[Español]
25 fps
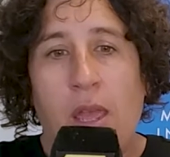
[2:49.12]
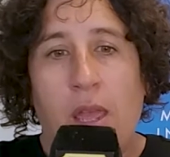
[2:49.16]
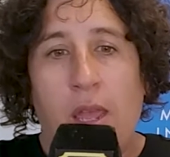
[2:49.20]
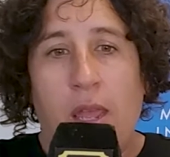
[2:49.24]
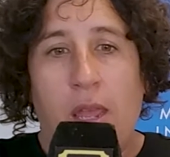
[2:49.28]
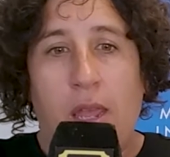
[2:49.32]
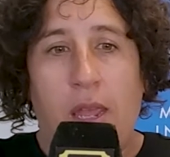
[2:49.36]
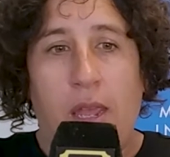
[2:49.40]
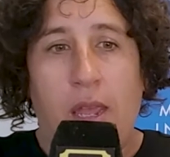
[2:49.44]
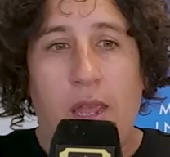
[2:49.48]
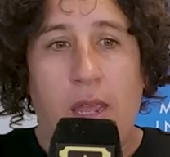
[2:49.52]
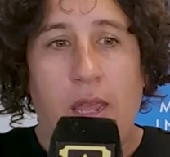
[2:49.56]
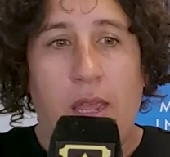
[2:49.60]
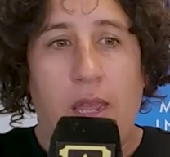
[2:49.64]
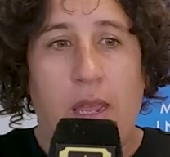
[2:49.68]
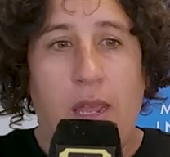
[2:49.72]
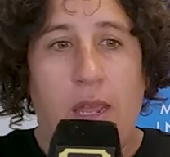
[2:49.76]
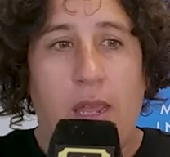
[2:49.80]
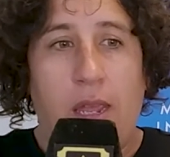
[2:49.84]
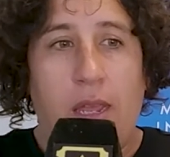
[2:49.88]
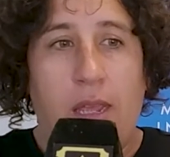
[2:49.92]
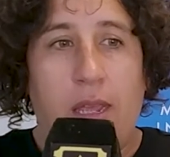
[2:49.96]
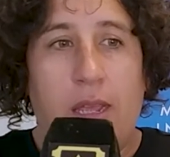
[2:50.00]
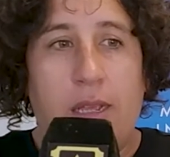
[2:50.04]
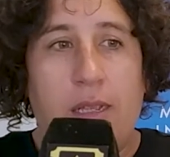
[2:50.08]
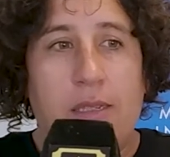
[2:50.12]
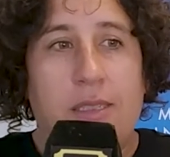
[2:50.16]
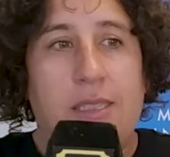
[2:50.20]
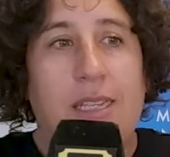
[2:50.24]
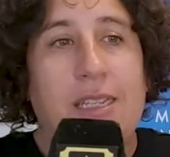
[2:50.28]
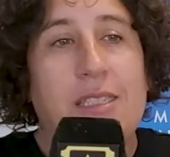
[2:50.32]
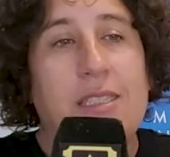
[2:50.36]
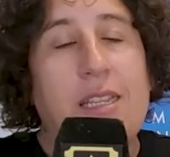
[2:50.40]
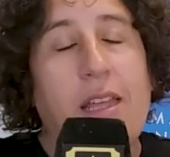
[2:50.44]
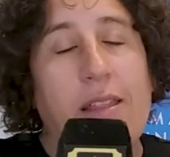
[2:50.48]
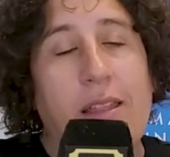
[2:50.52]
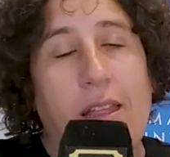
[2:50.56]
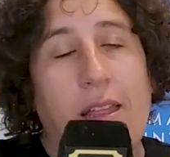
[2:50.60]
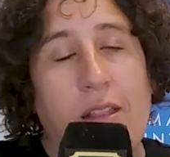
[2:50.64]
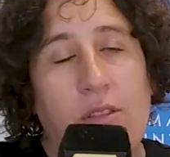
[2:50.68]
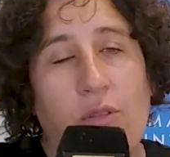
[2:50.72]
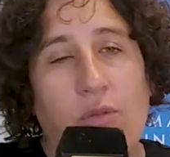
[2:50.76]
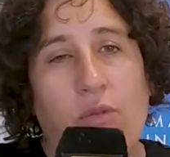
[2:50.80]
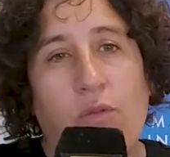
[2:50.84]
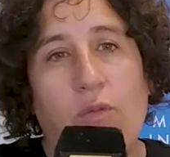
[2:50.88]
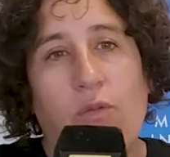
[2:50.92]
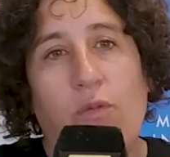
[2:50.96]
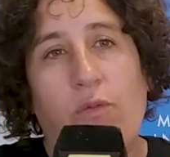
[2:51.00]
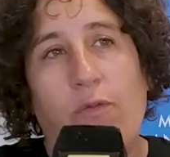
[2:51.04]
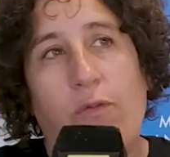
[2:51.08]
eh, se está dando
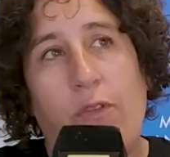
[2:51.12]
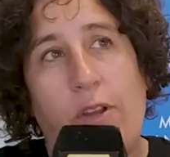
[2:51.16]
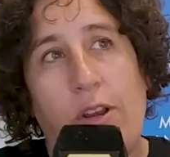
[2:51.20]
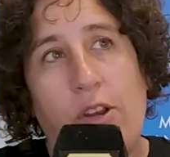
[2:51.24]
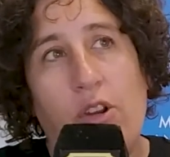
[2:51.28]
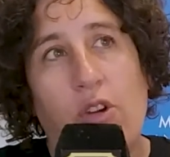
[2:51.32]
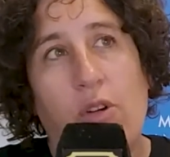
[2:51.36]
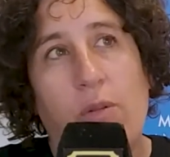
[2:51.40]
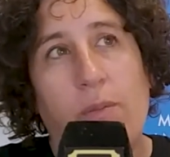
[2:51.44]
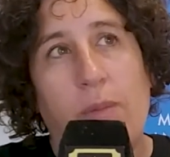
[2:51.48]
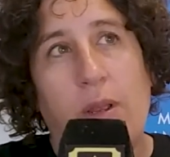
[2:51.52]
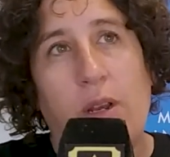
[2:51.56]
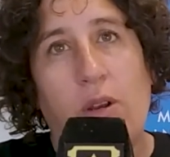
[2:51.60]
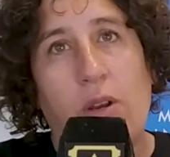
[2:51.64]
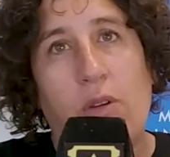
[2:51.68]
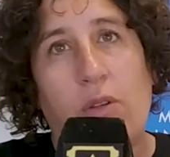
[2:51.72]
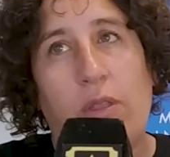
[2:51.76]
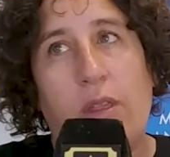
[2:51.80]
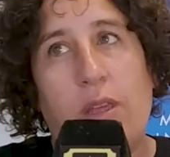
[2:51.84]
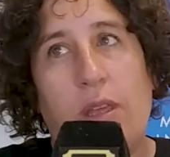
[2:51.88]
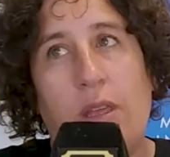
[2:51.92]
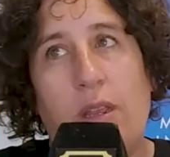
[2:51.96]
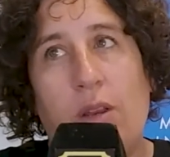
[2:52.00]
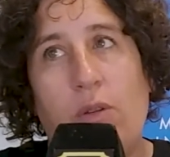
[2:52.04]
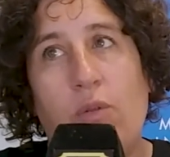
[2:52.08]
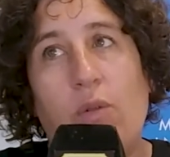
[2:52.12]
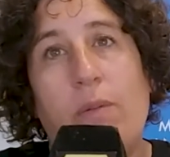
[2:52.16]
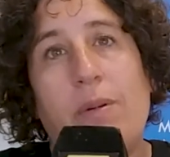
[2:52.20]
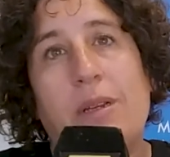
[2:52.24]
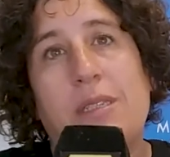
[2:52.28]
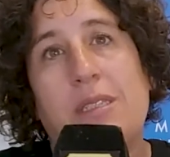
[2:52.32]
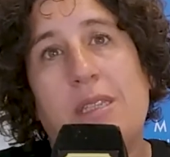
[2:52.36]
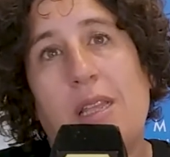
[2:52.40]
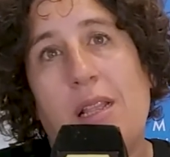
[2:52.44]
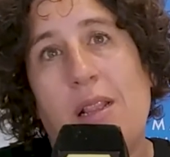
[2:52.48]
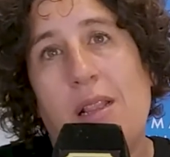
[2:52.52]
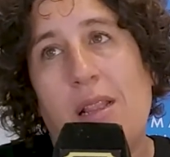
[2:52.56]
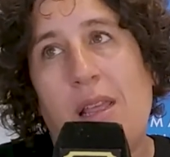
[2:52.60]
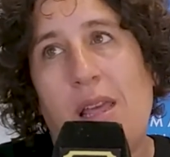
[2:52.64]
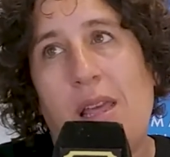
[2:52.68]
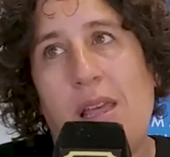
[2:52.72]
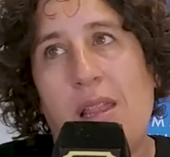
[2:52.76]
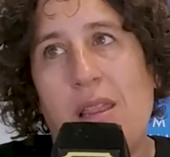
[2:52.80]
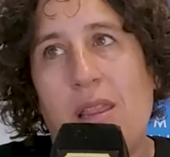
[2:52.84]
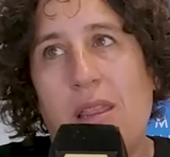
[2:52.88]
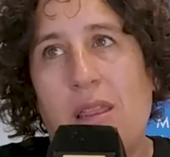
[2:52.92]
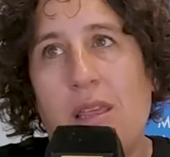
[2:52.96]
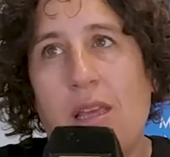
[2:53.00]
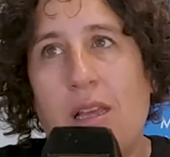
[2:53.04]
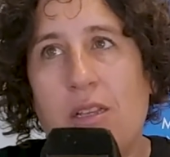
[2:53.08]
un fenómeno de nuevas
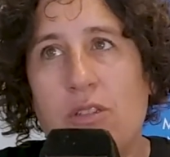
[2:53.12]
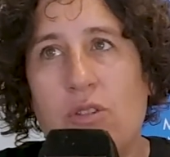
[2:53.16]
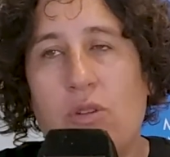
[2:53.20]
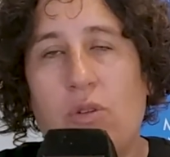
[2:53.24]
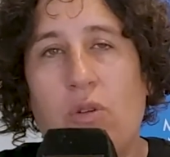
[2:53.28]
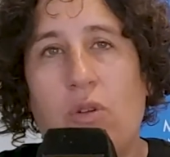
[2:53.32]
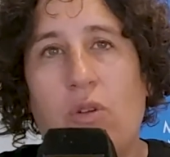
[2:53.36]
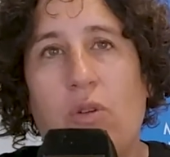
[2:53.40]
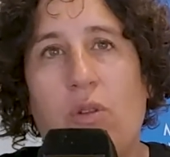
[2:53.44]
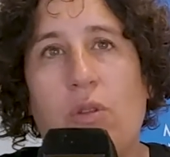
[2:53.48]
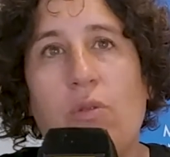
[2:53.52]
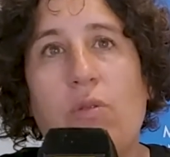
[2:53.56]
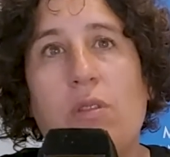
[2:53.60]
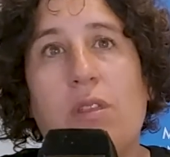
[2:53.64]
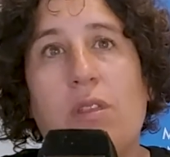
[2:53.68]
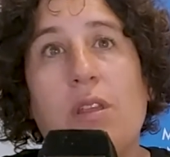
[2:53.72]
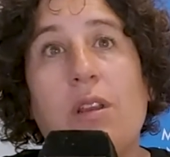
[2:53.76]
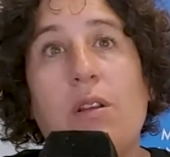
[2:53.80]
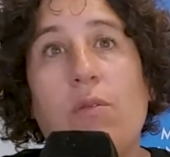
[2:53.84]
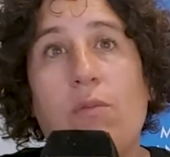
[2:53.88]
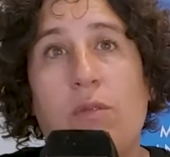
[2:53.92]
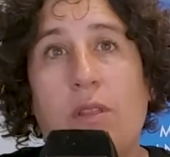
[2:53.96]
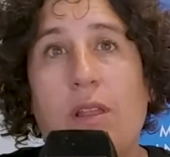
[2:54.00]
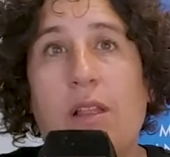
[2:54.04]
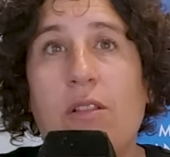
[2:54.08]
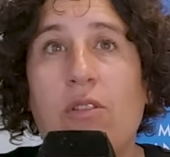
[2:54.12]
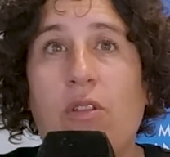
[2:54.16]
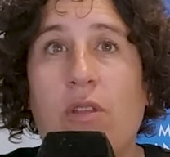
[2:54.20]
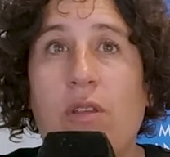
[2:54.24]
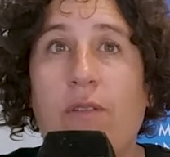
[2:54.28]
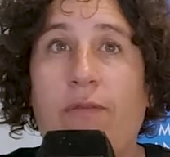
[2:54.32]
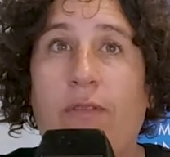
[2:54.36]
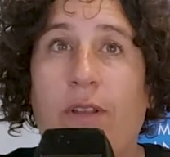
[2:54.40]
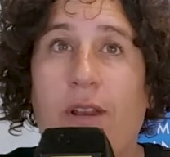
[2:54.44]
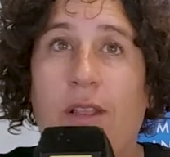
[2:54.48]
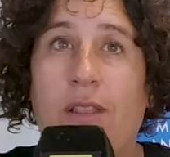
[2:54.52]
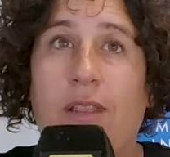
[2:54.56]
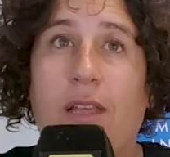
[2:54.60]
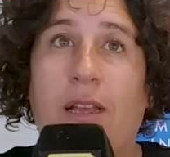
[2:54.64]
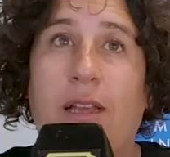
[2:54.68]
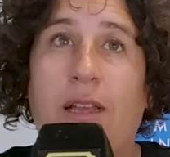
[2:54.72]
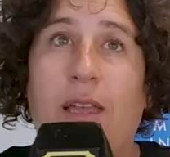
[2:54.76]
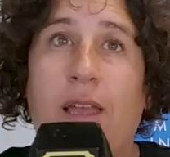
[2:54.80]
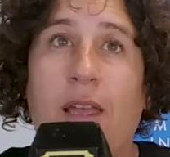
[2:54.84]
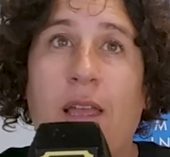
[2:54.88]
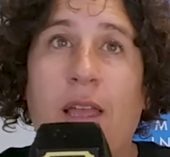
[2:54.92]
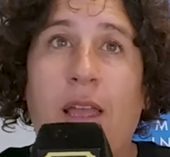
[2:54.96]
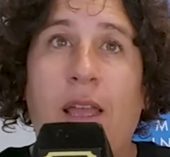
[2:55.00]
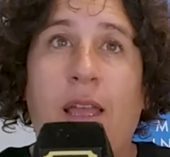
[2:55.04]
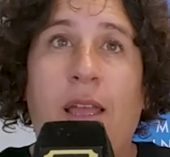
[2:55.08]
tendencias o de un cine un tanto diferente
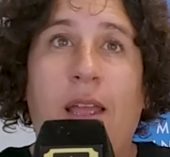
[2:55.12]
que